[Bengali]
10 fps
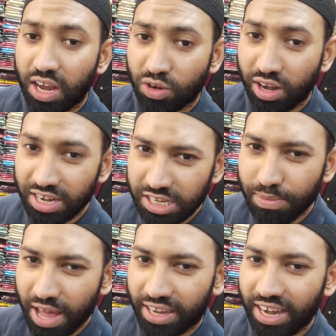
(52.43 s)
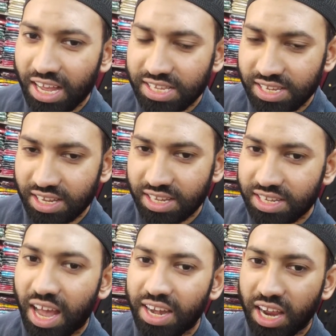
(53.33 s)
আসলে নিজে মার্কেটে আছি
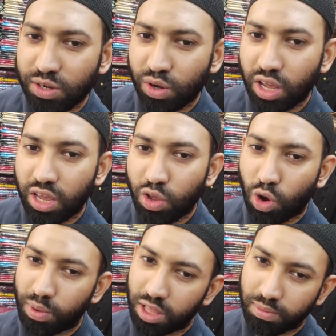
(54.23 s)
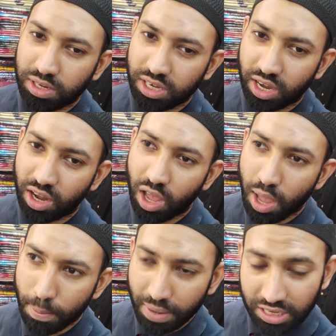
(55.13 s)
জানি আসলে রমাদান মাসের
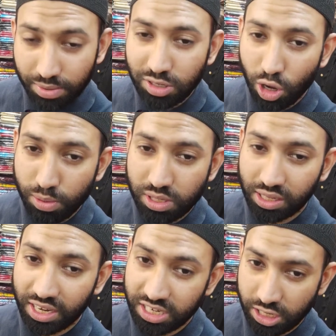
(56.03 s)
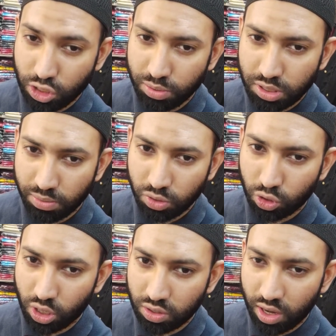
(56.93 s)
মাঝামাঝি অবস্থা থেকে শেষ অবস্থা
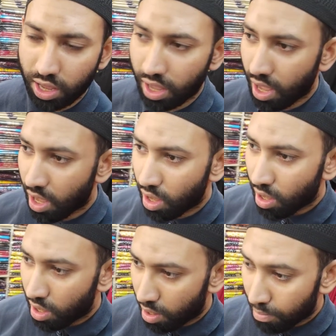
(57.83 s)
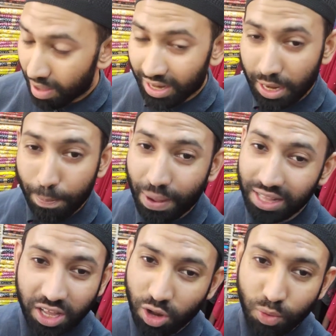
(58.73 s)
পর্যন্ত আসলে মার্কেটে পা
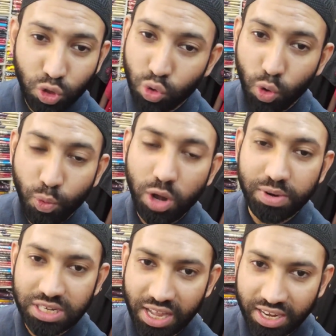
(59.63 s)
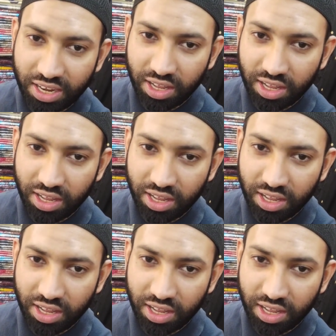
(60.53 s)
দেওয়ার মতো কোনো পরিবেশ থাকে